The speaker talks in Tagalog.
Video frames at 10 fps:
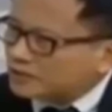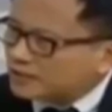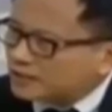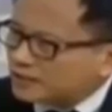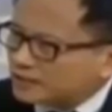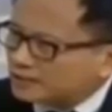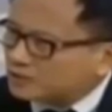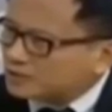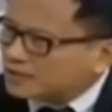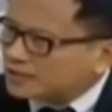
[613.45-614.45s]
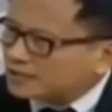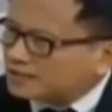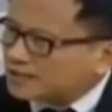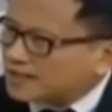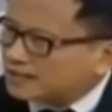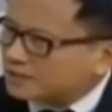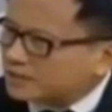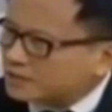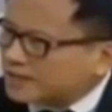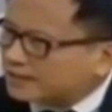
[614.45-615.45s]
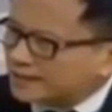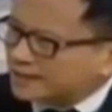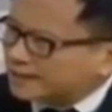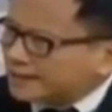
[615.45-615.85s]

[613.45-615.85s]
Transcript: Uh, doon sa Senado na may